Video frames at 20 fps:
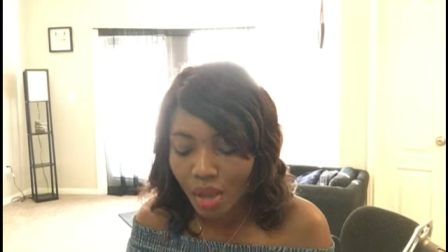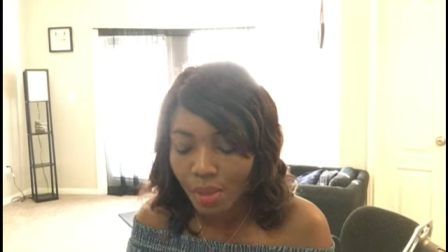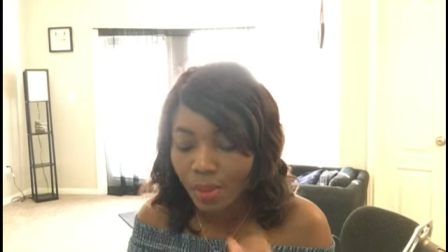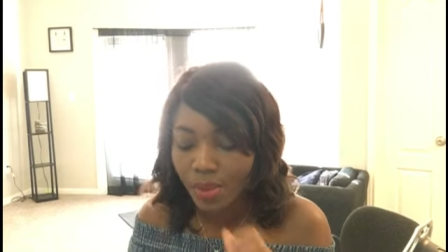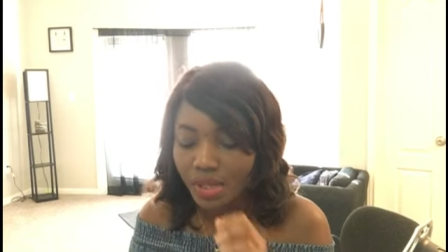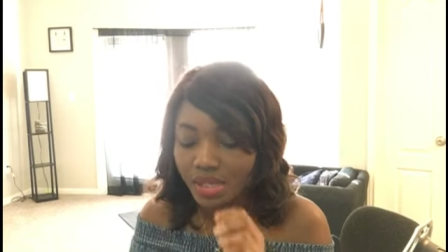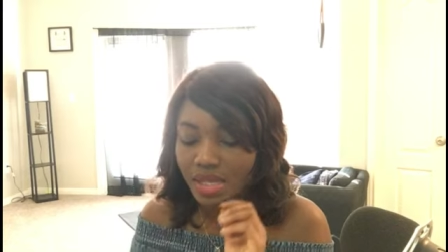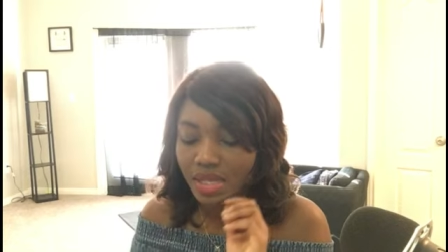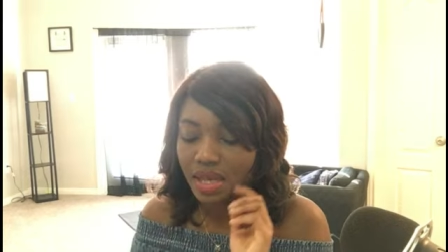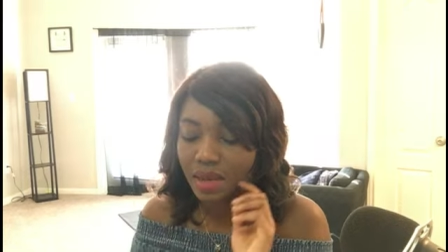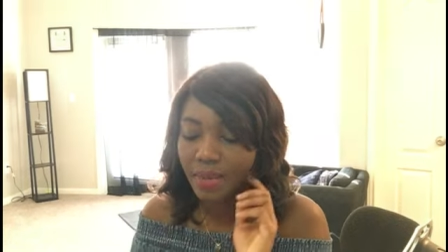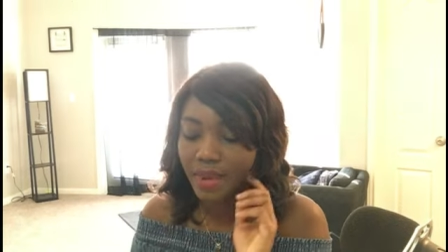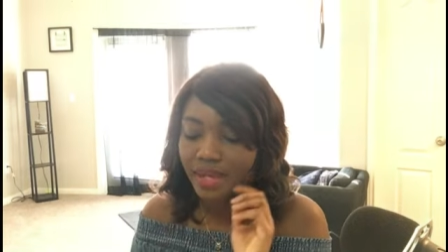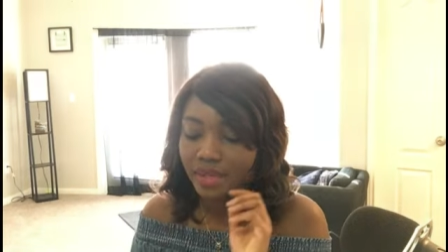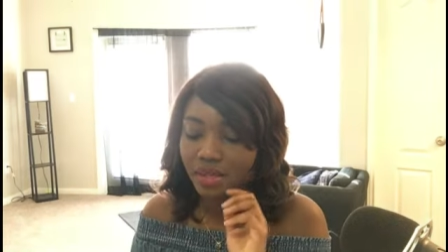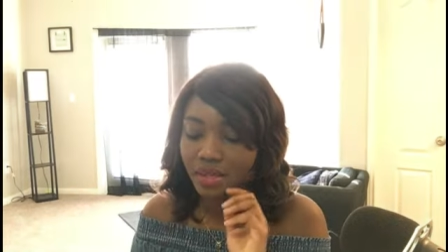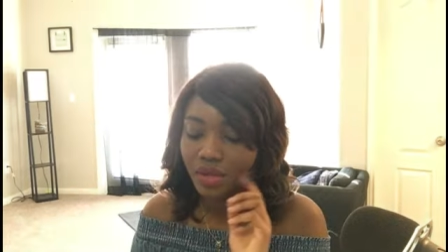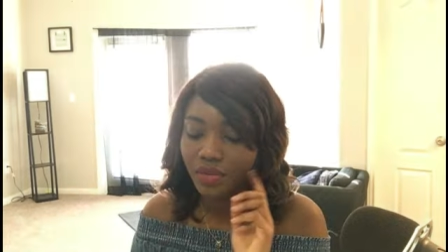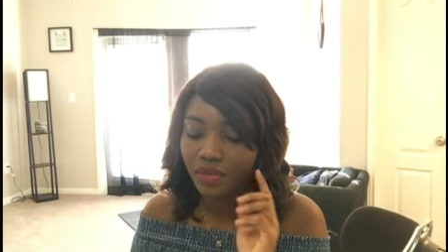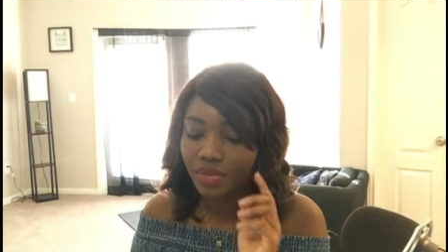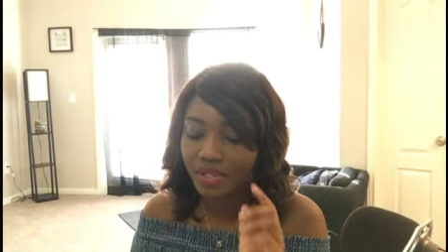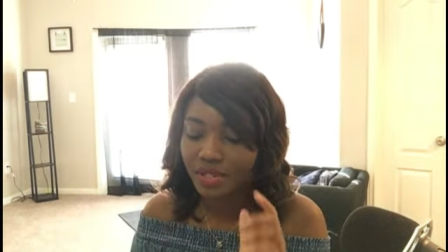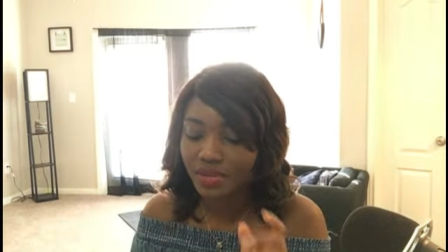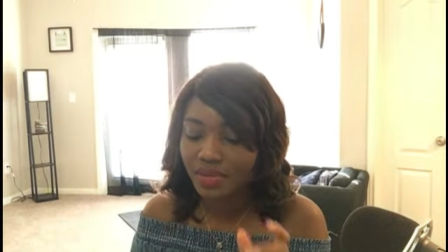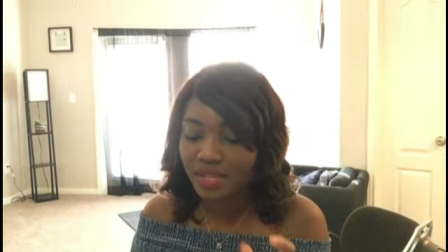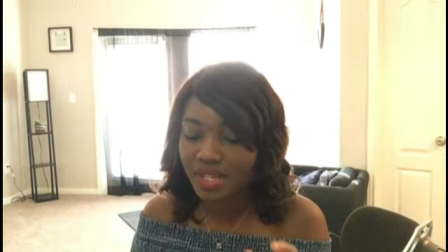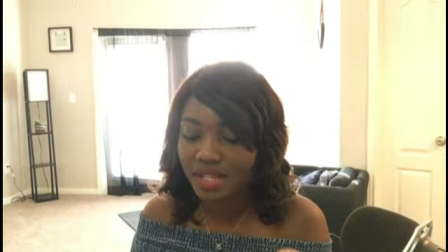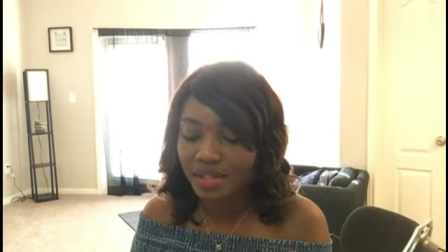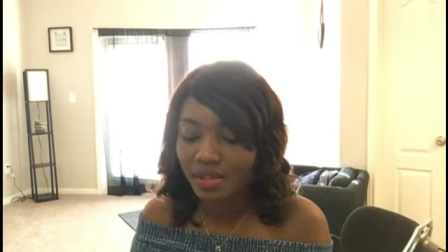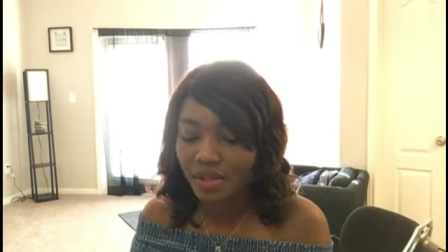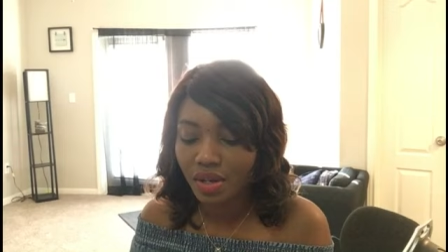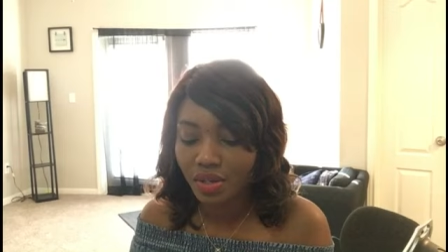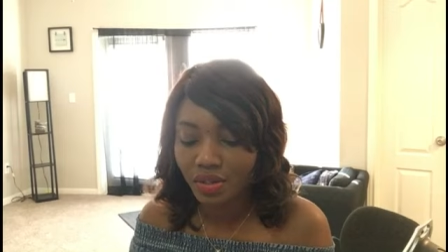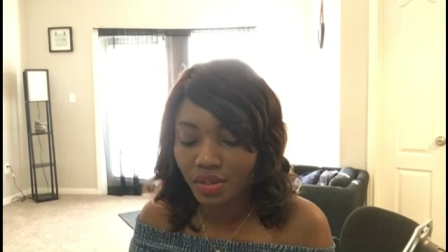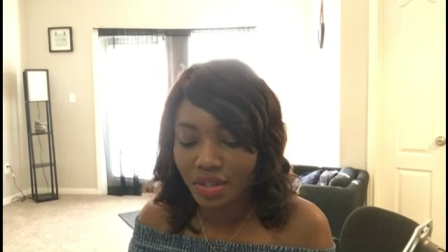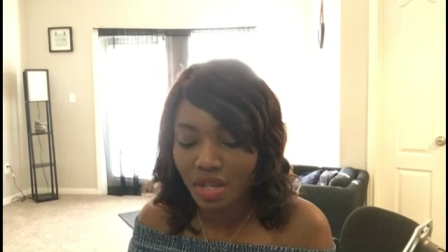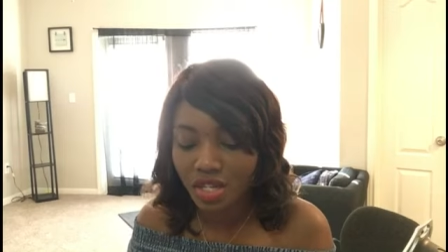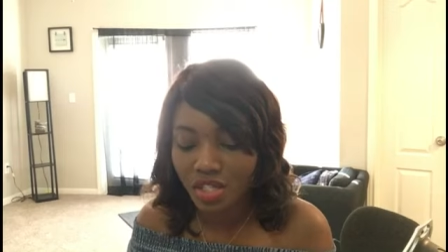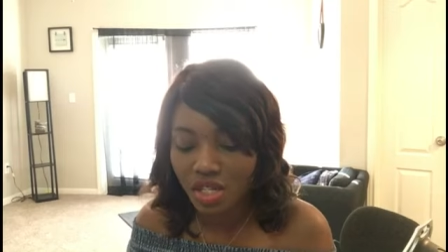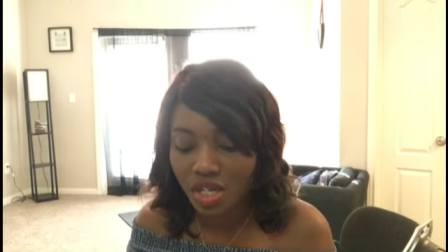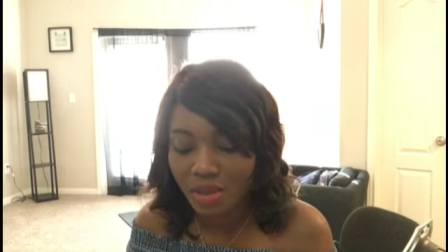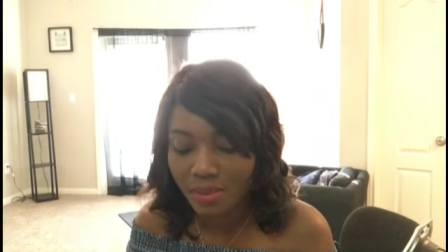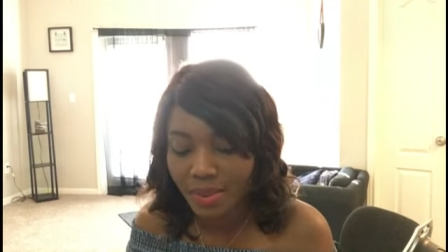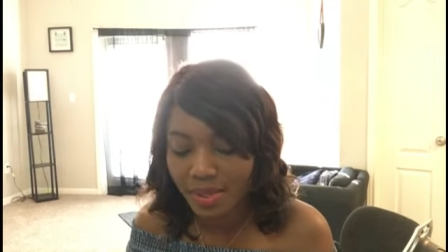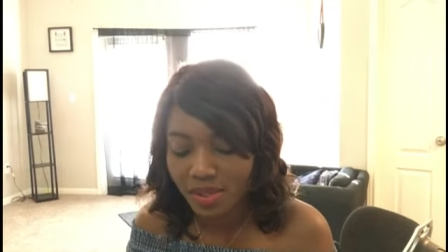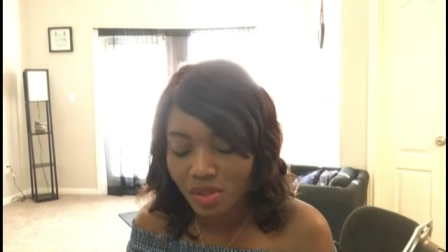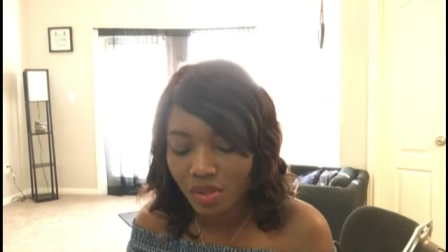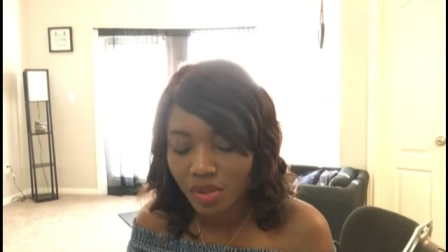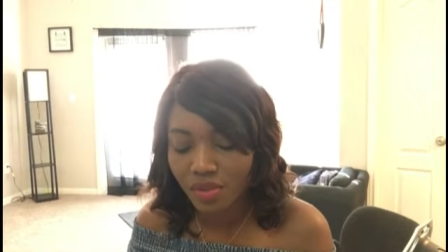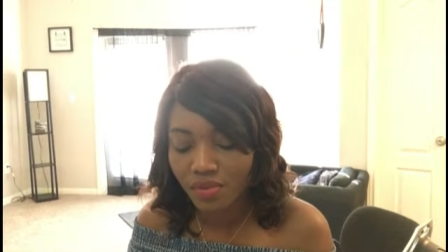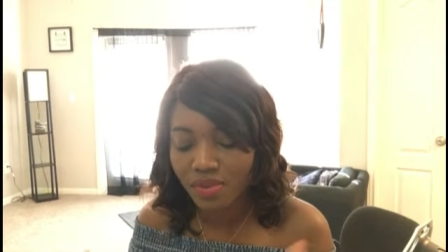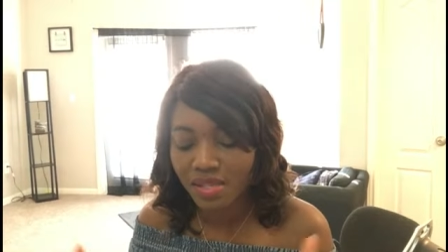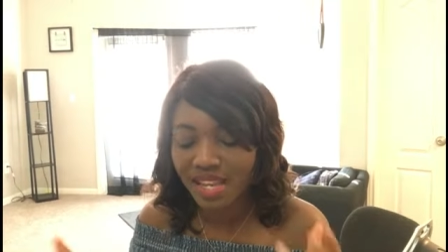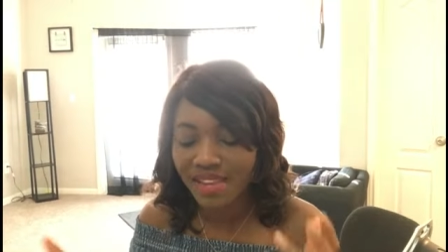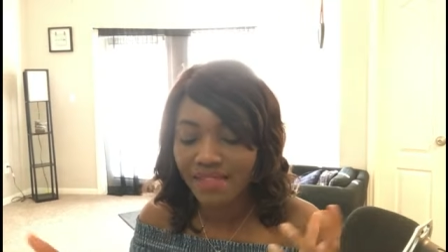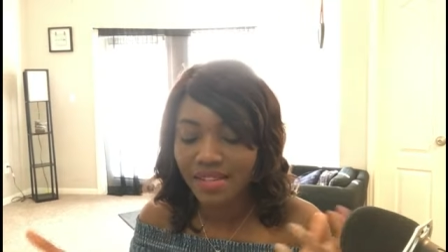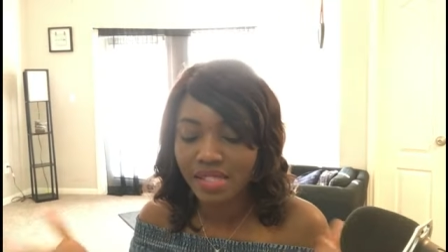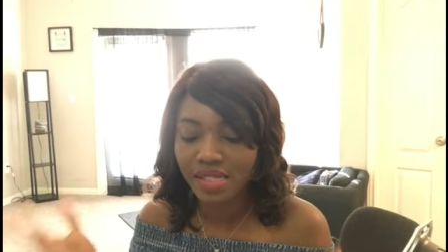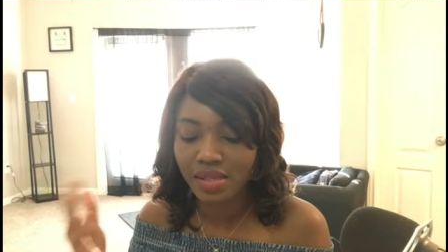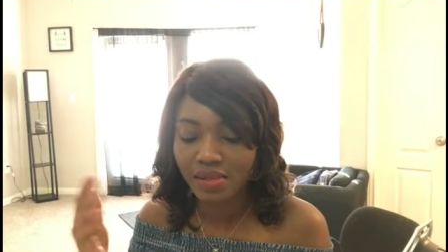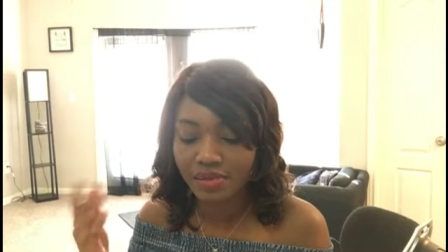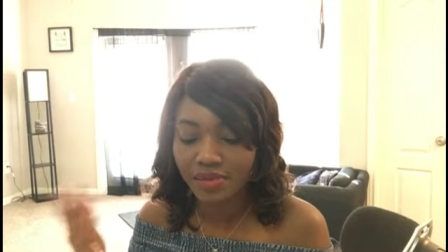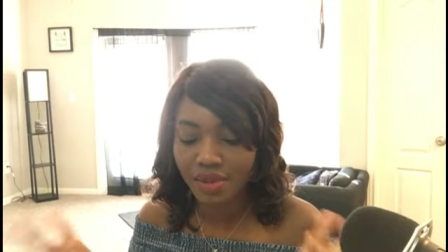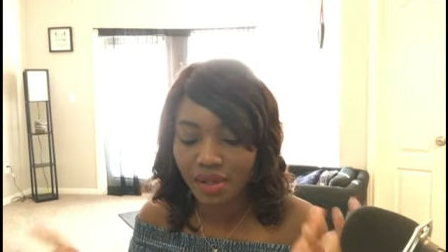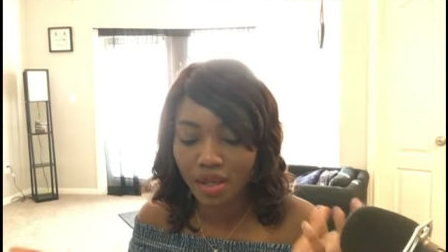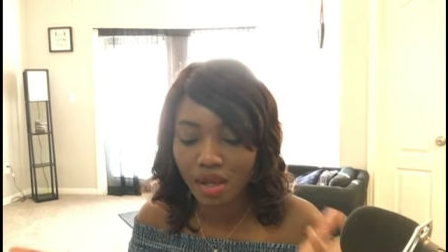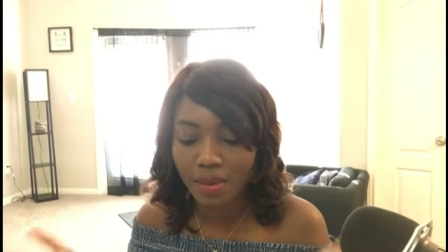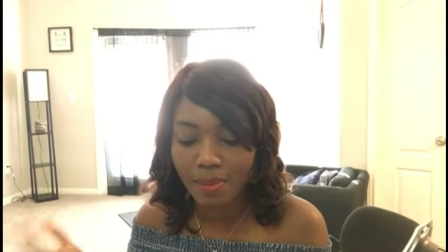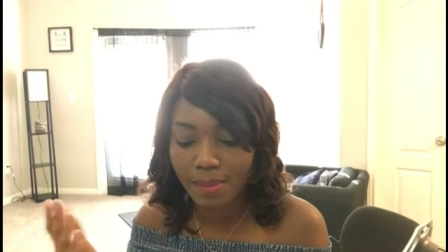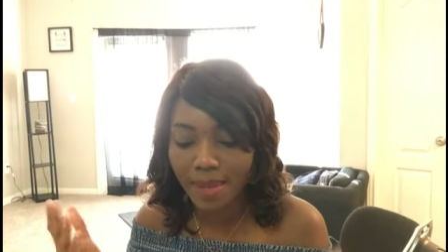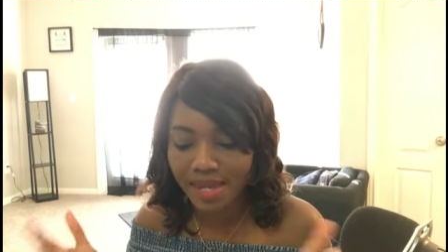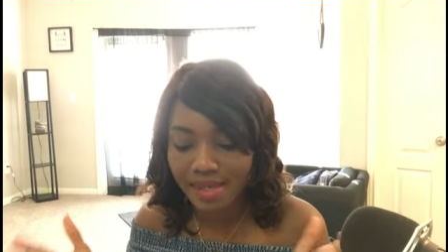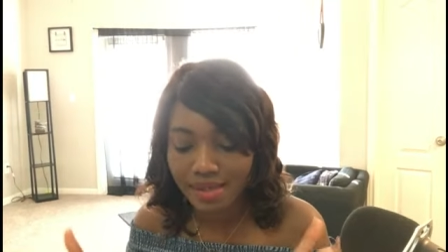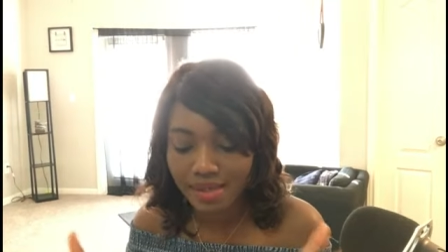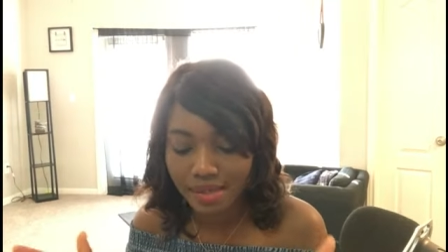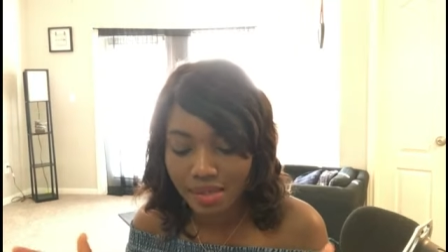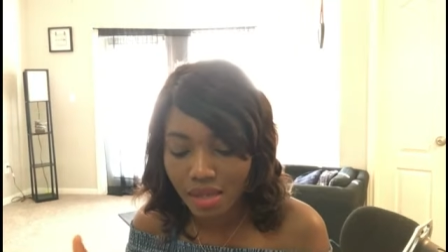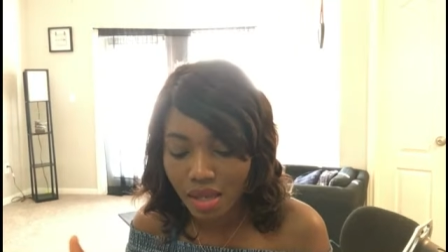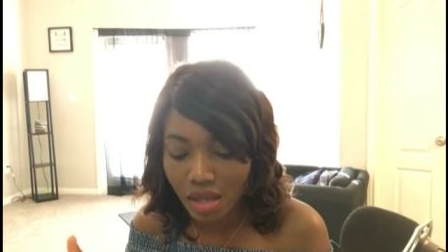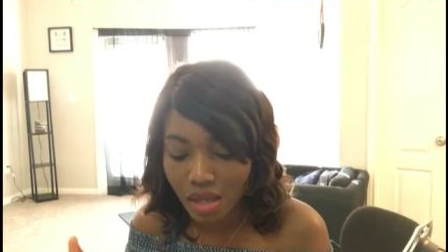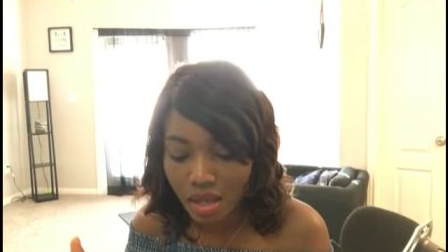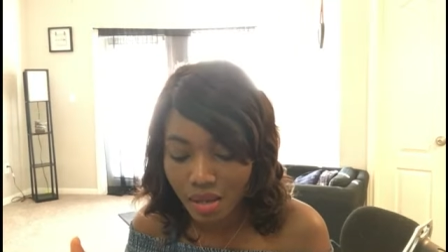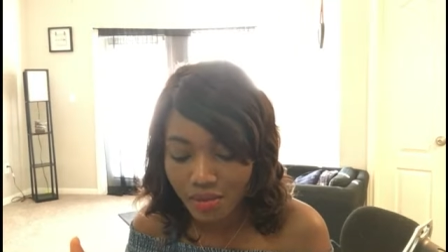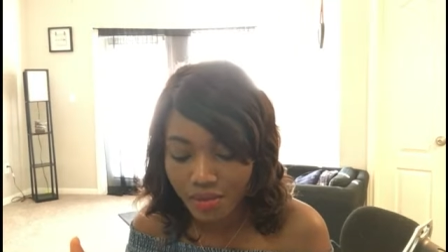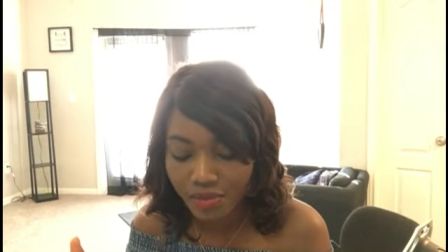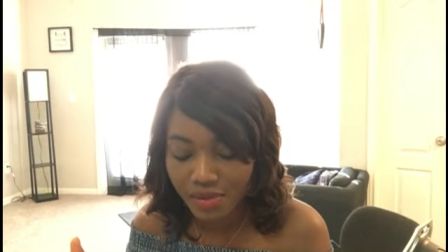Oui, c'est partie dont vous, si vous êtes docteur, j'ai l'impression que vous avez différents patients.